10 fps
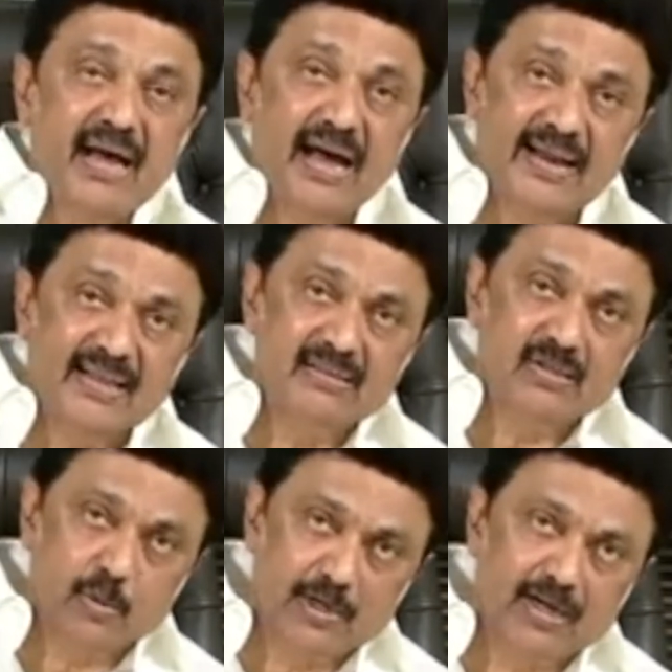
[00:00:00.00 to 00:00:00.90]
அனைத்து
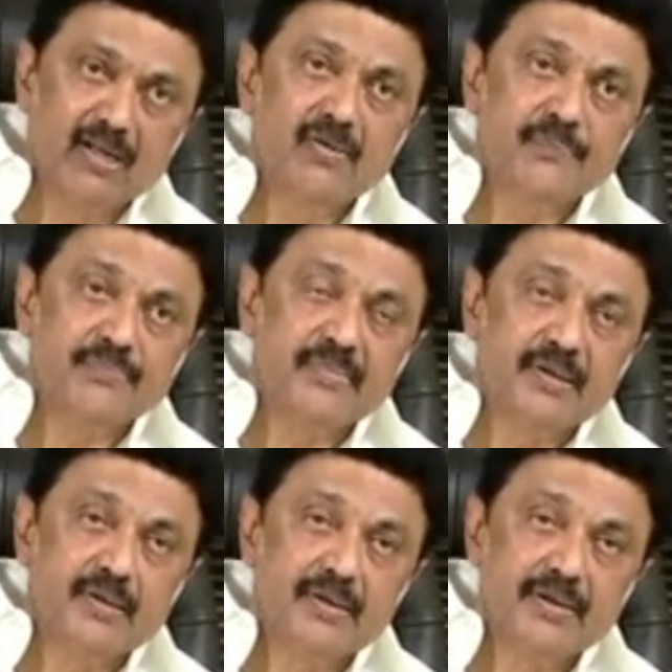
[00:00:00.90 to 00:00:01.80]
துறைகளிலும்
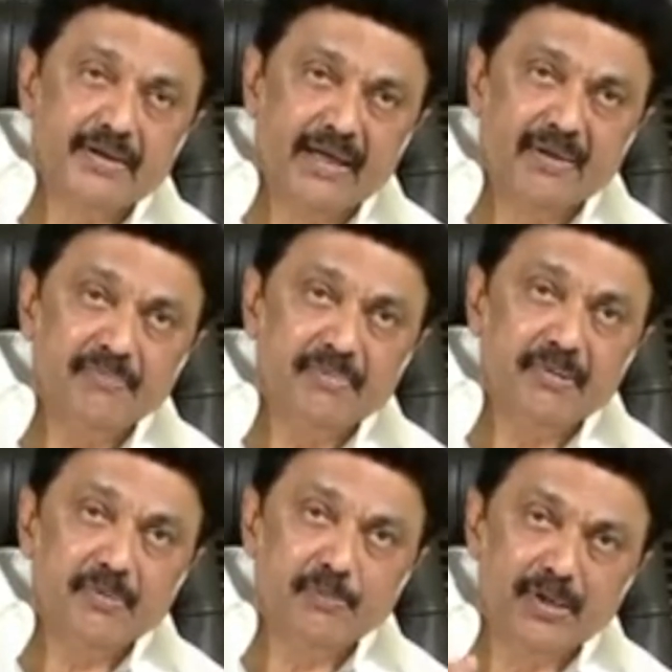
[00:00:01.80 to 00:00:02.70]
நாம்
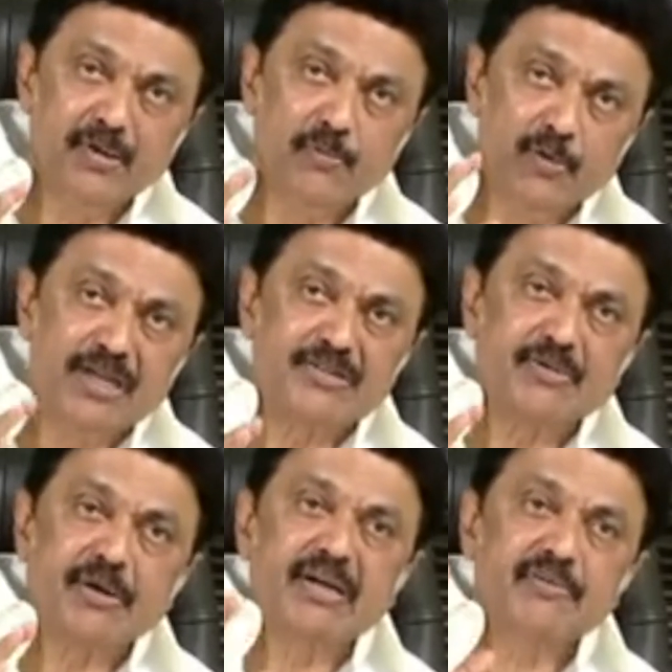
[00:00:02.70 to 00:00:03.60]
பெரும்
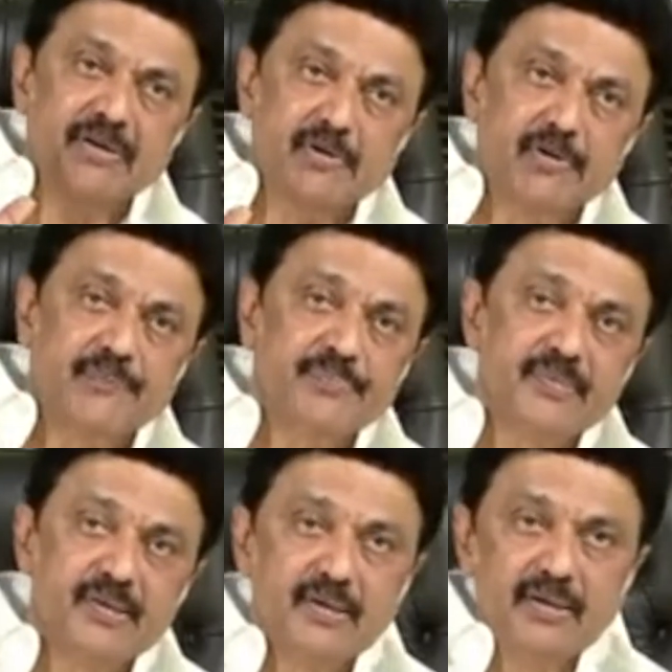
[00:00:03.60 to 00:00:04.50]
முன்னேற்றம் கண்டு வருகிறோம்
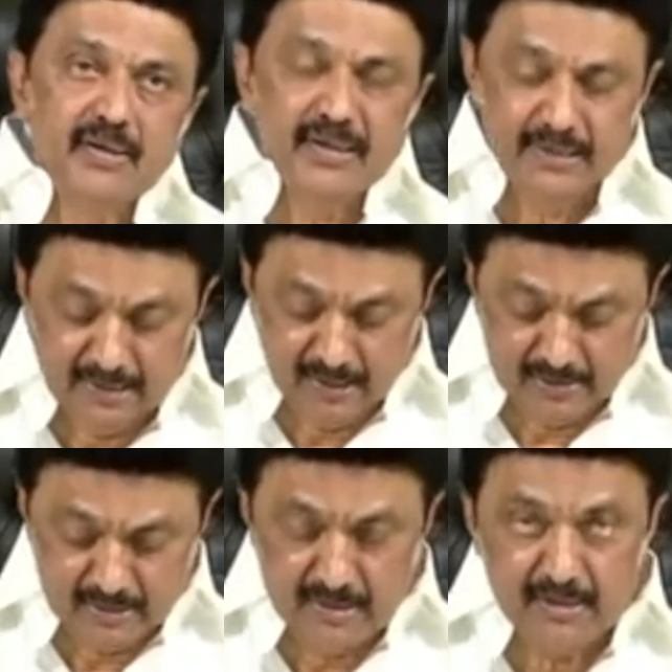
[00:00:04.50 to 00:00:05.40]
இதில்
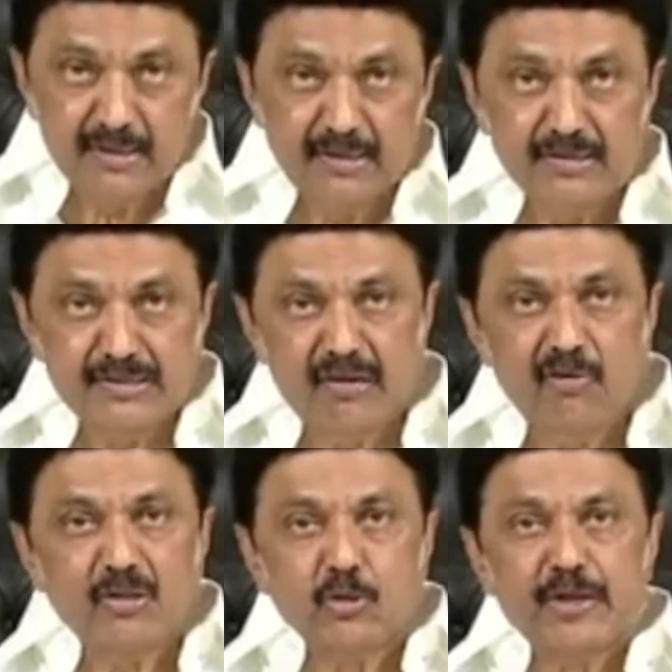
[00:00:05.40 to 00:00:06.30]

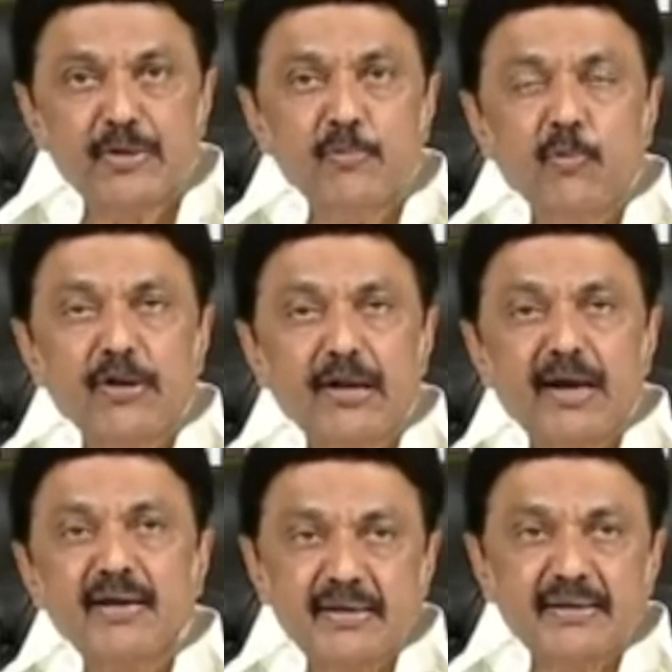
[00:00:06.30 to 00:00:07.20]
ஜவுளித்துறையும்
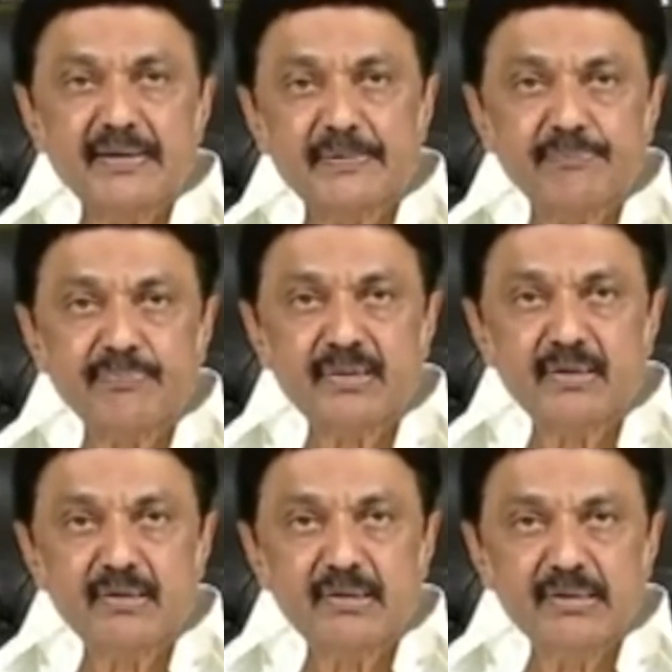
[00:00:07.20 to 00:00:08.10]
ஒன்றாக இருக்கிறது
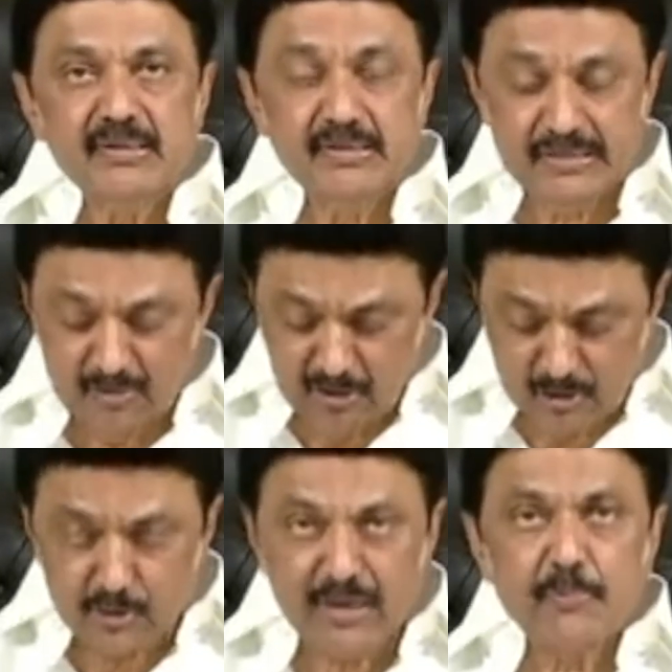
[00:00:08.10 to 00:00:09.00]

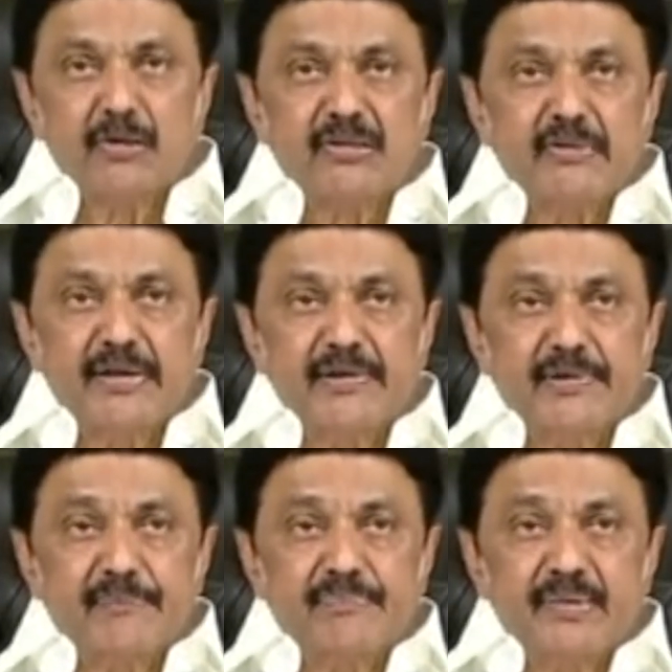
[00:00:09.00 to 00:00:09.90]
ஜவுளித்துறையை பொறுத்த
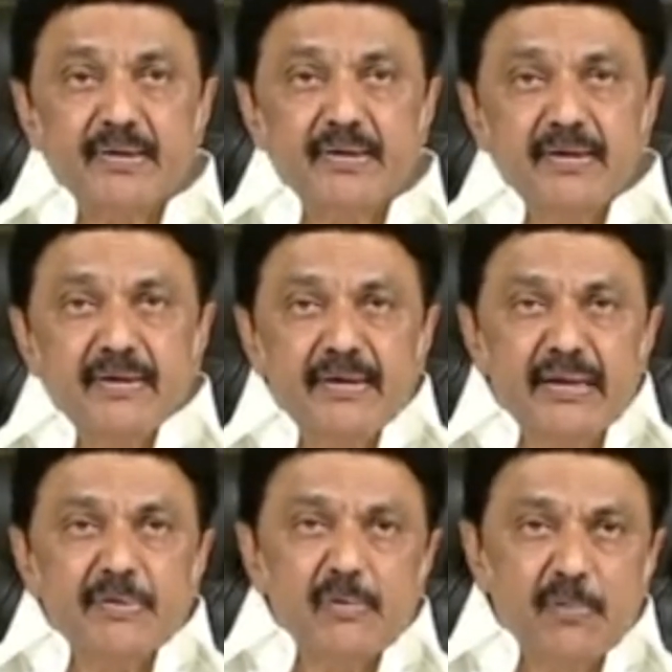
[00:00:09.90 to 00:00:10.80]
வரைக்கும்
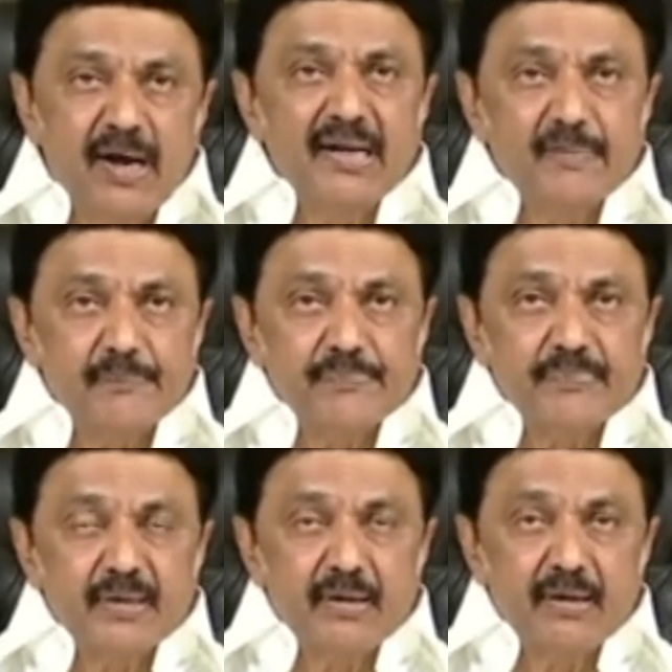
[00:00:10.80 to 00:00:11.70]
நமது மாநிலம்
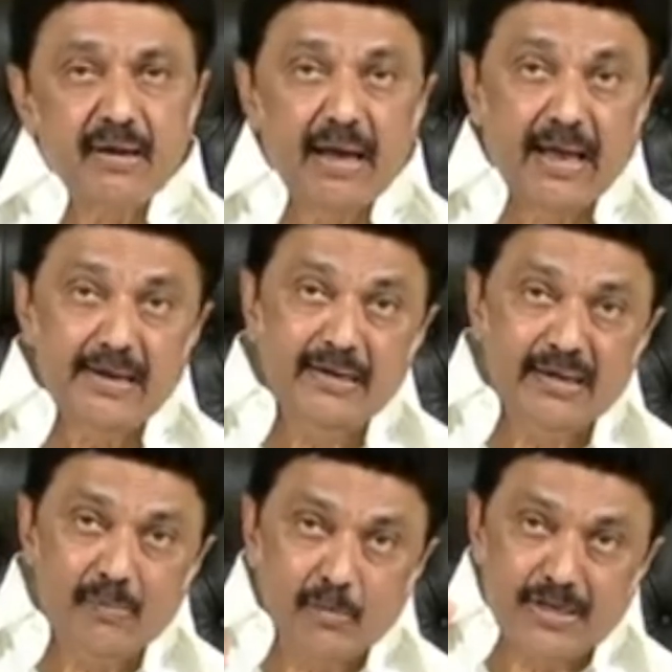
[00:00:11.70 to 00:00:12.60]

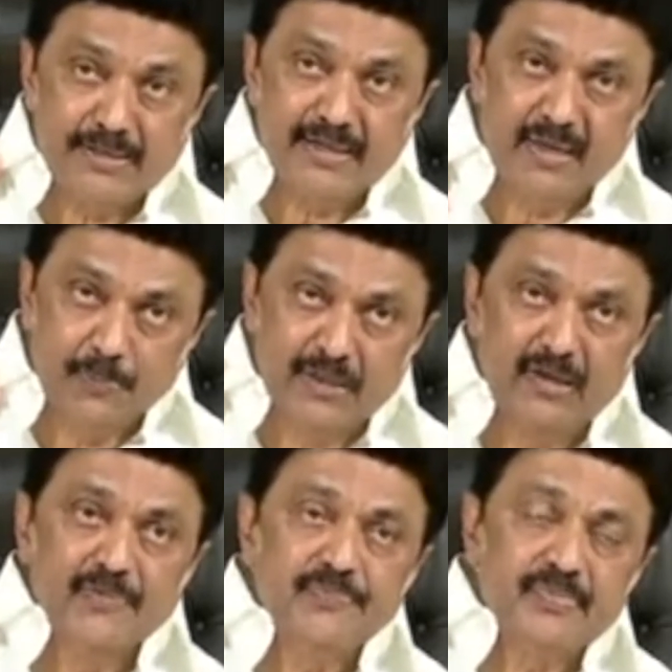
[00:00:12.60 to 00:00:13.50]
அந்நிய முதலீட்டினை
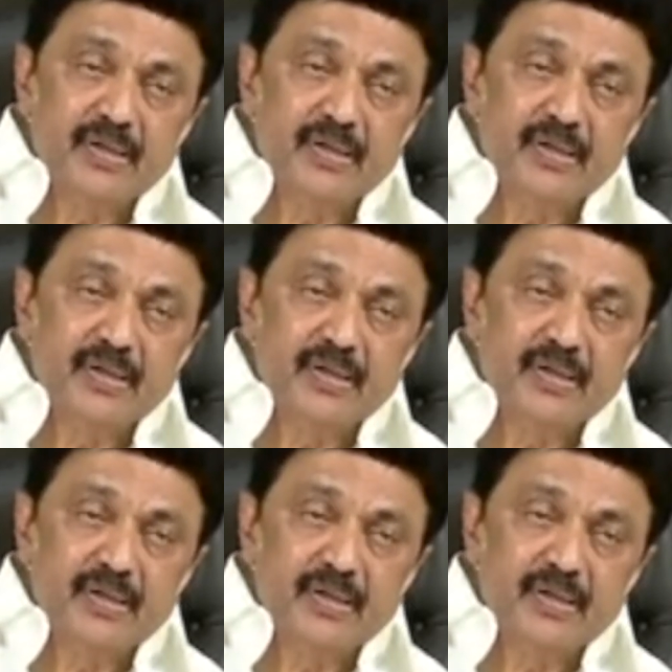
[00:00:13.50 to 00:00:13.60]
இருப்பதிலும்